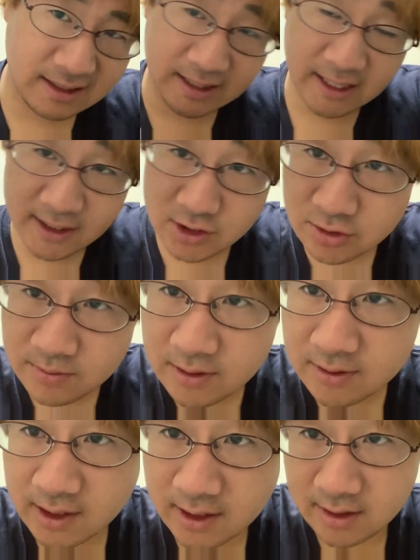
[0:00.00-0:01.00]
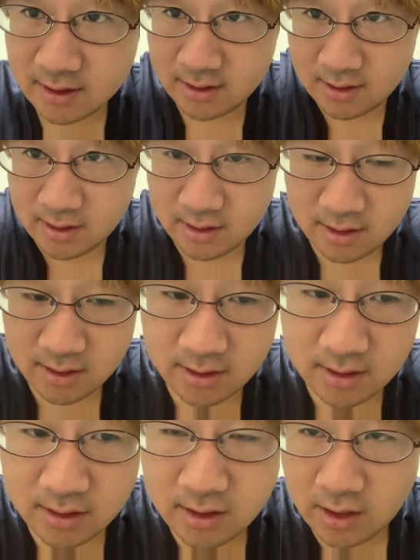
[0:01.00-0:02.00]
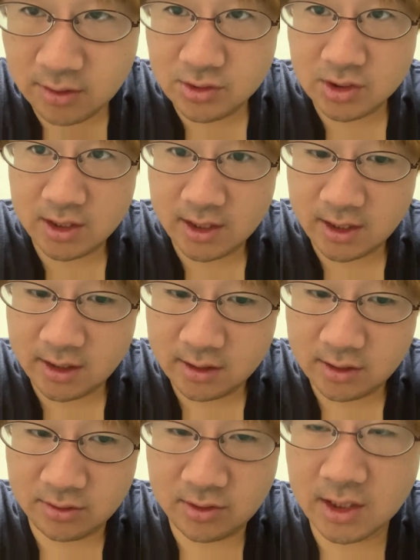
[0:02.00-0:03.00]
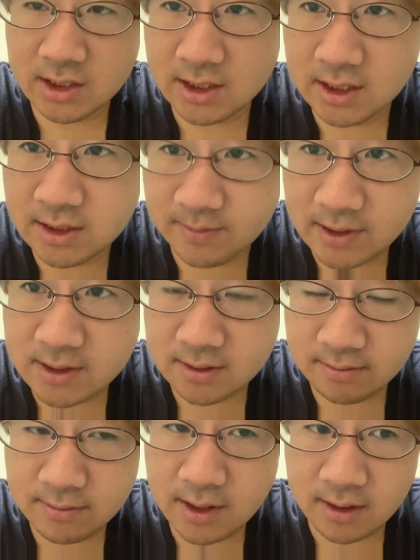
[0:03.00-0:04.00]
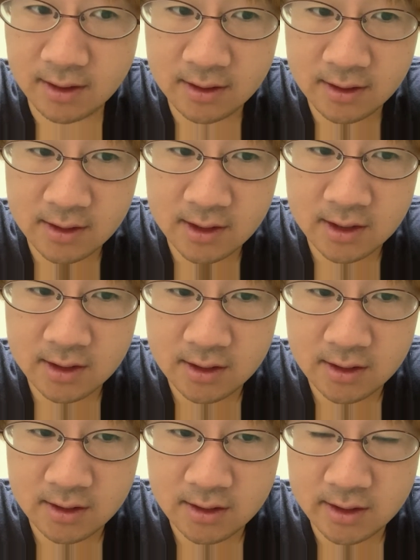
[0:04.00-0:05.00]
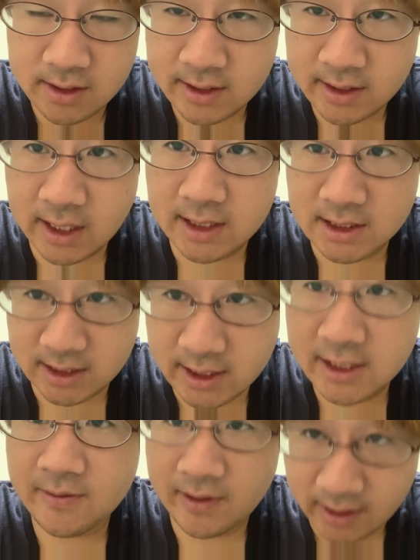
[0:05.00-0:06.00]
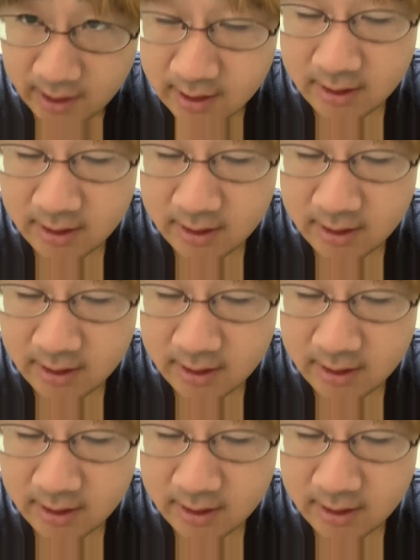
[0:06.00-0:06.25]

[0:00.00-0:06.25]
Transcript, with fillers: ななじゅうまんぐらい、えー、いけるんじゃないかなっていう感じがします。まあ、期待値的にはね。